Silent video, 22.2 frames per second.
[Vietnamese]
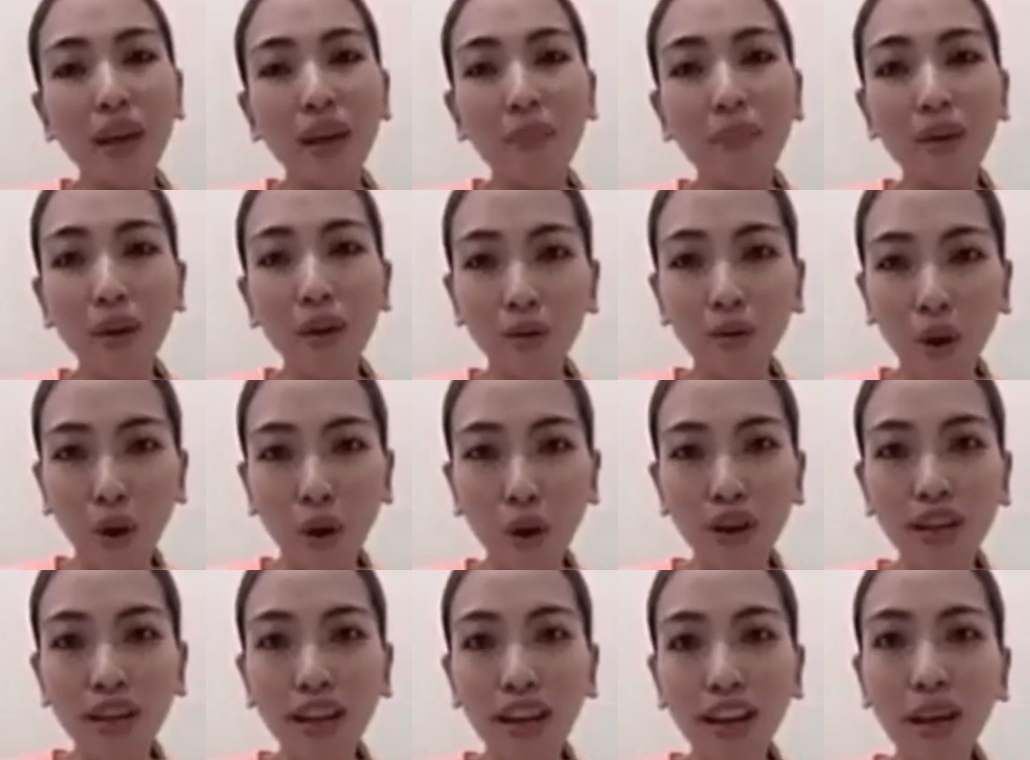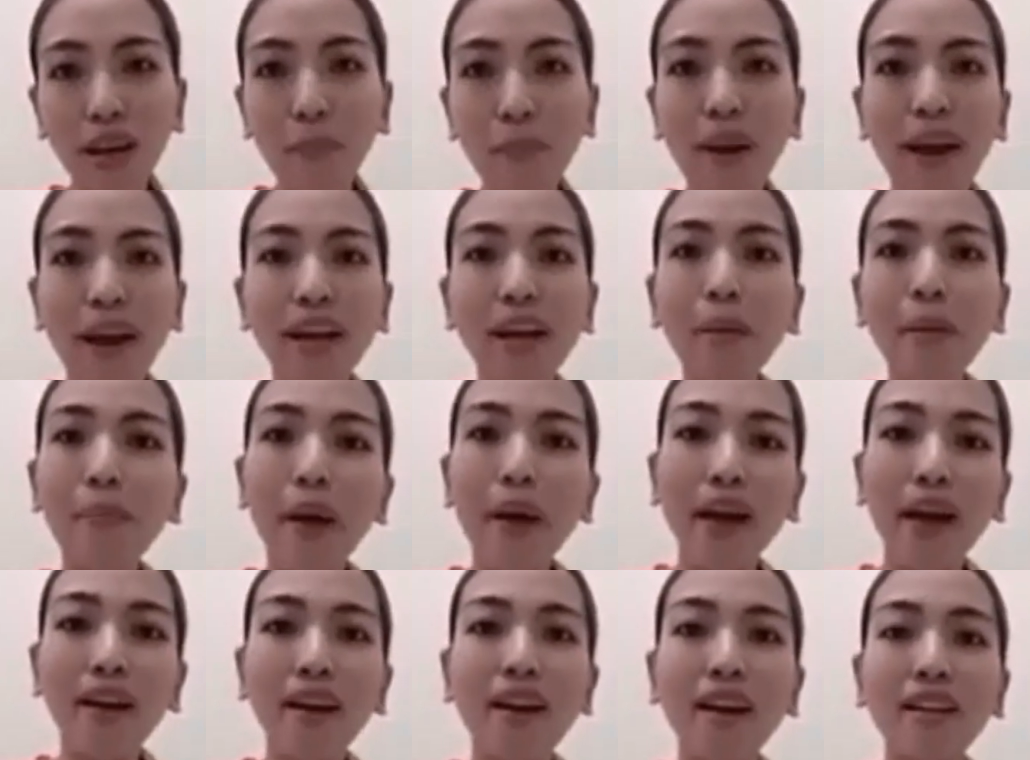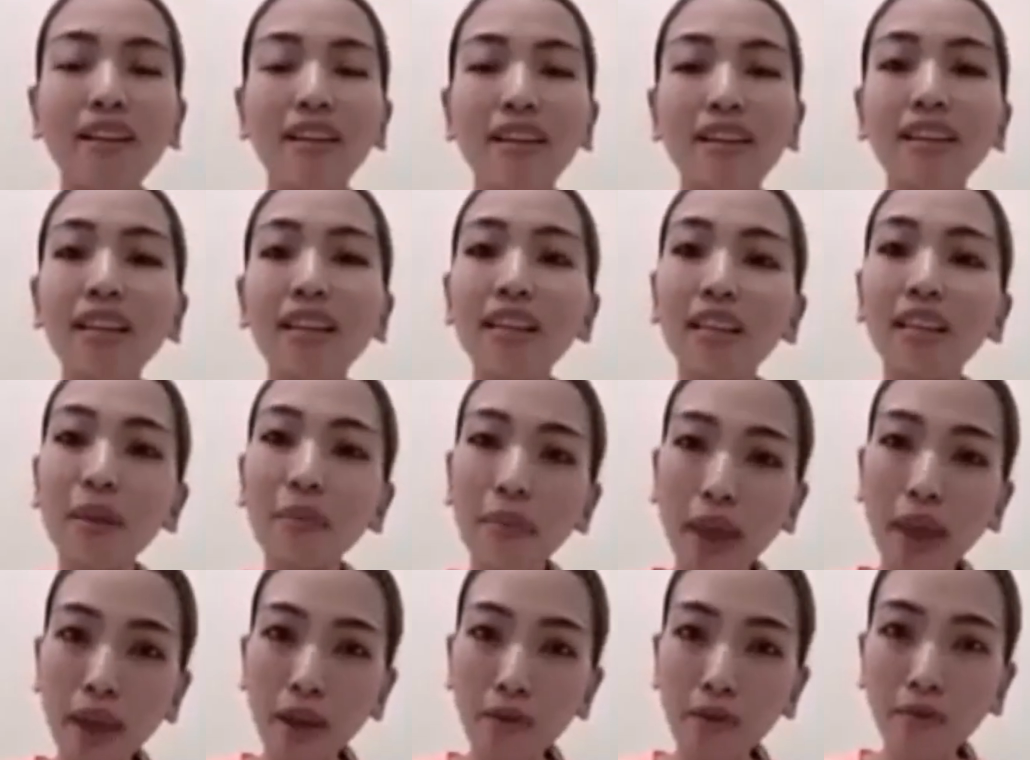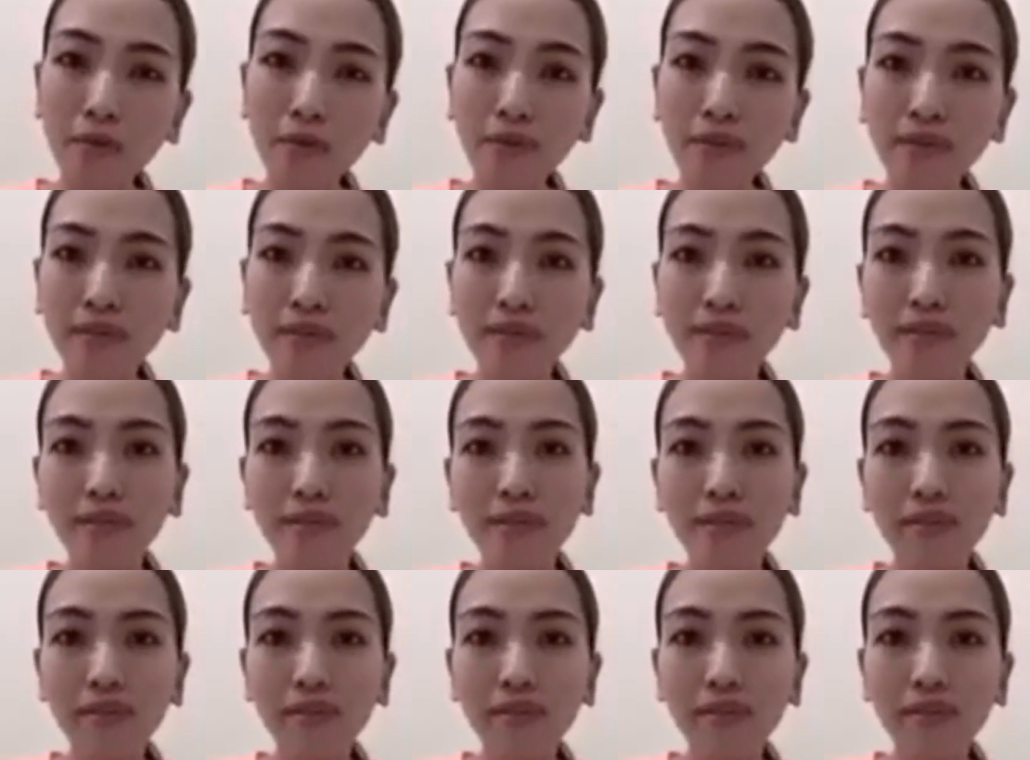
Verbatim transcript: có bận rộn bao nhiêu thì Triệu Lệ Dĩnh vẫn sẽ ở lại Thượng Hải một